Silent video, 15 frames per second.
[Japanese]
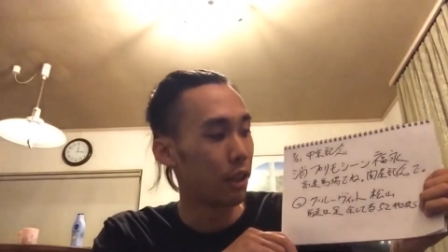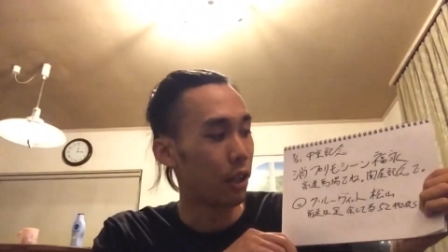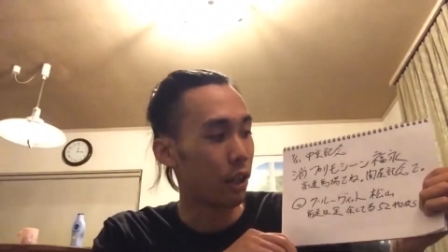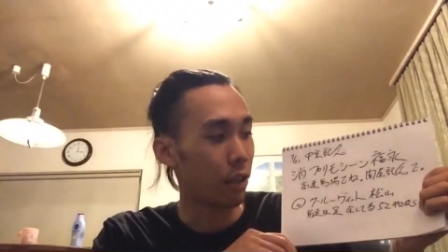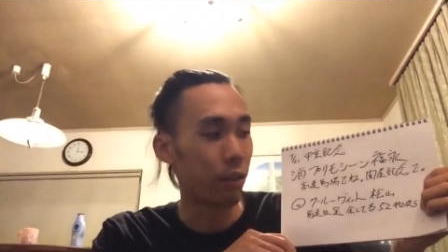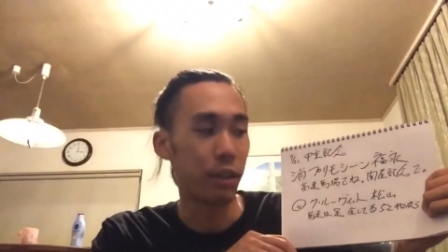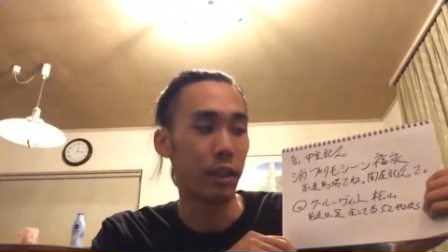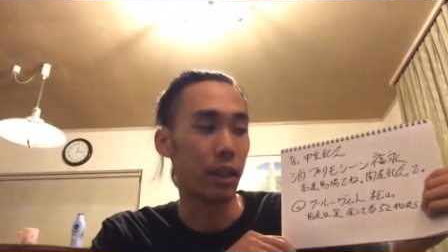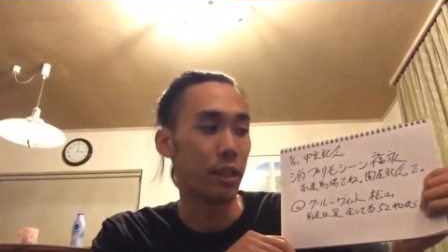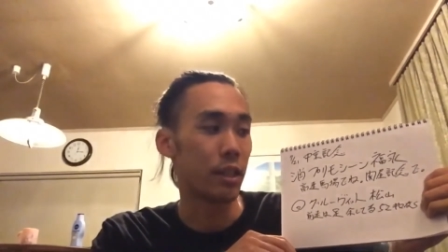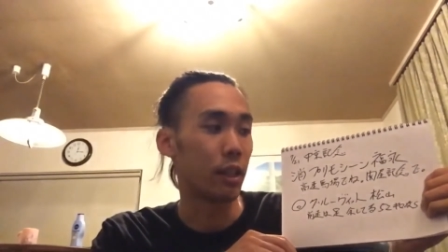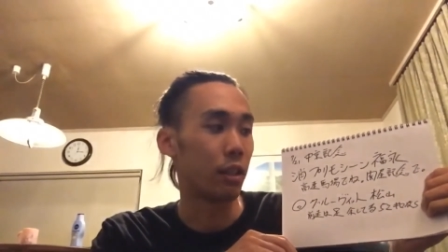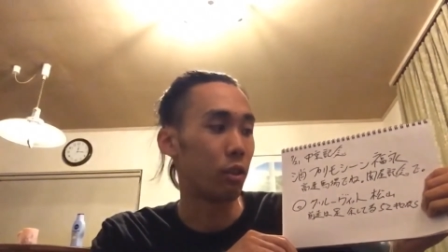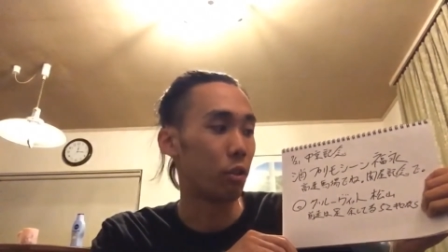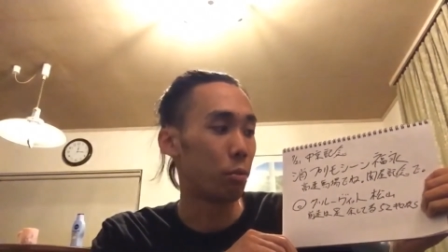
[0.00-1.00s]
あれはいいレース
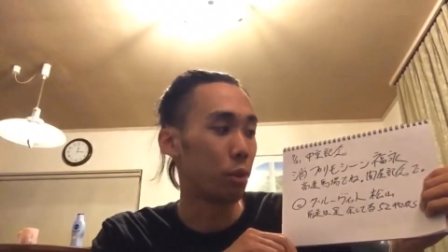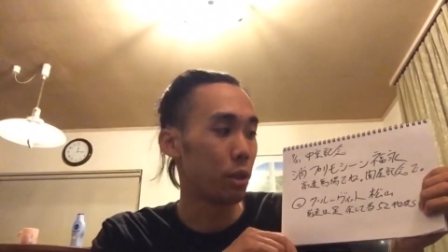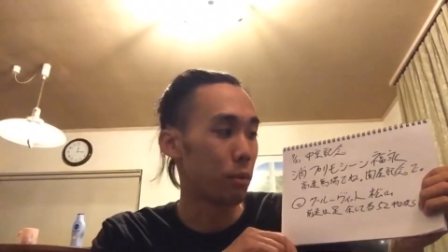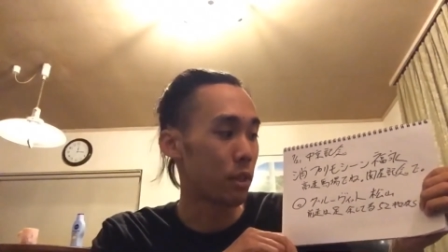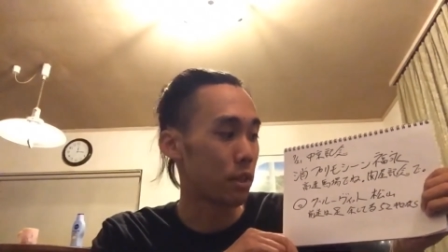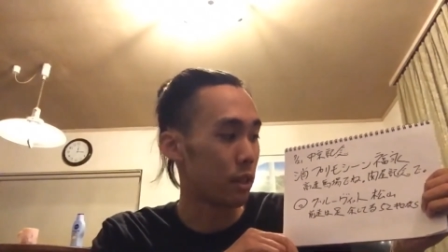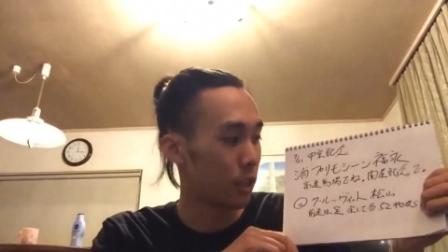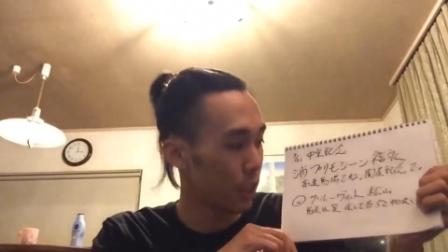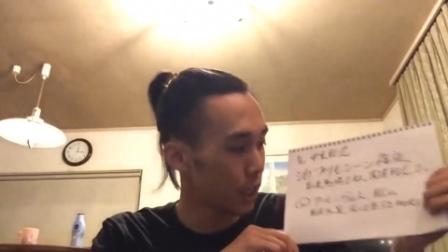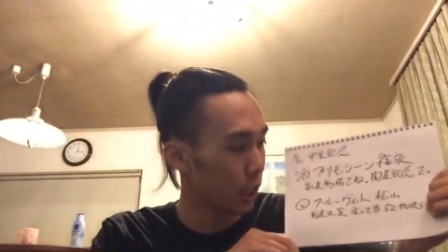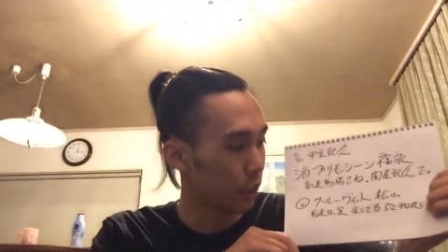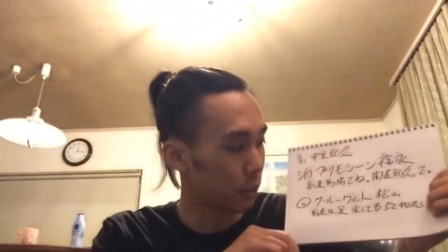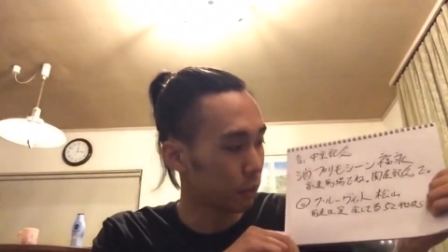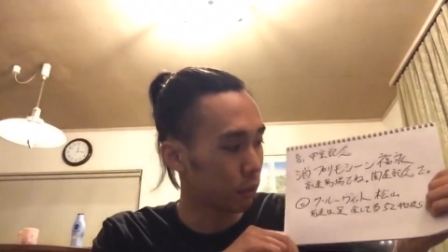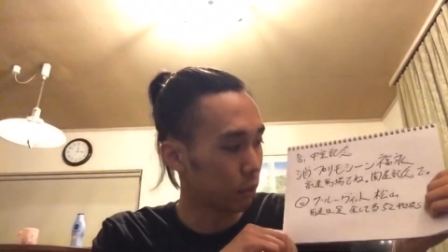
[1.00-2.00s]
だと思いますん
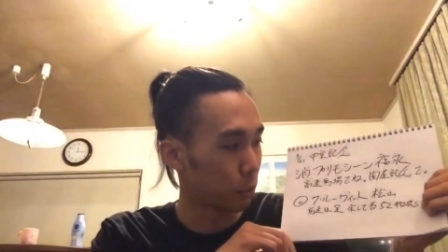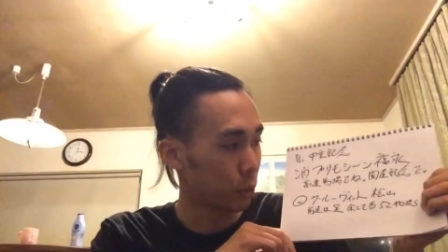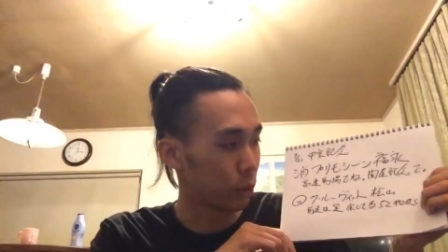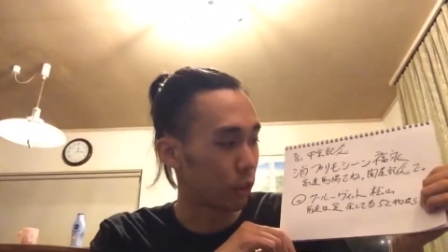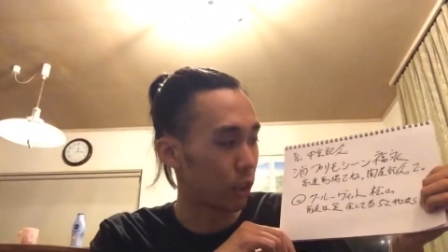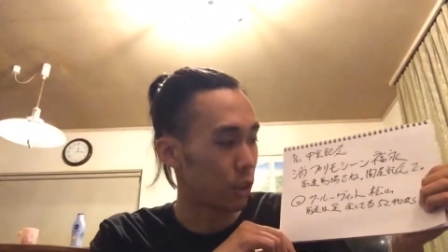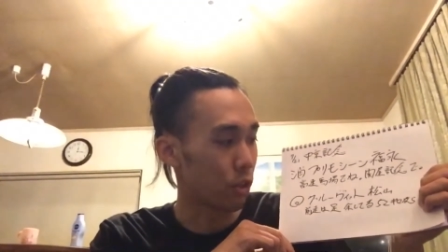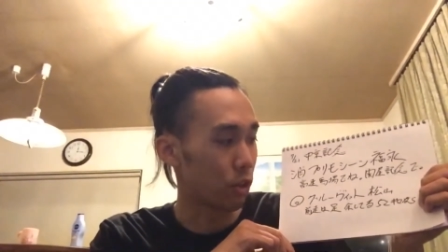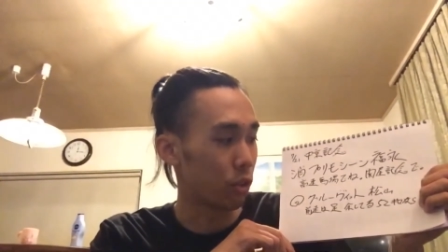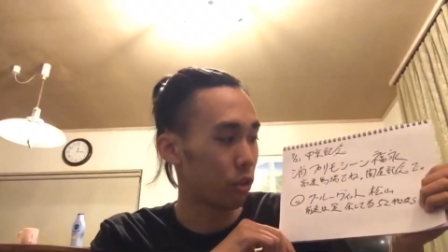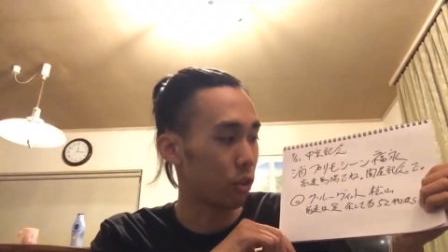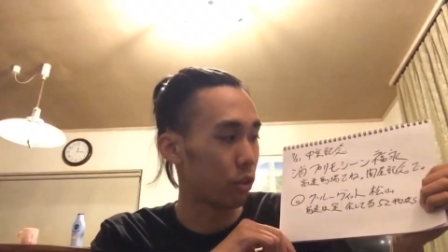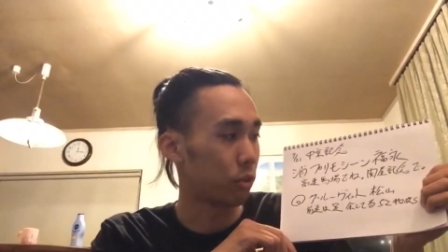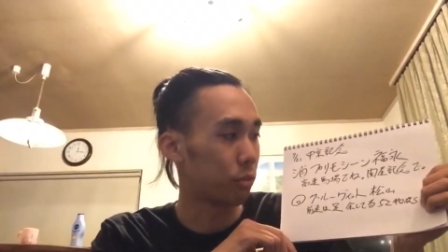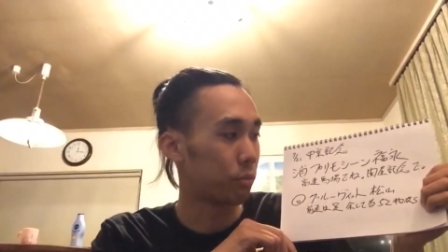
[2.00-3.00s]
で、僕はちょっ
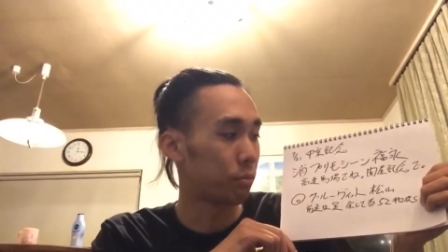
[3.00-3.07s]
と、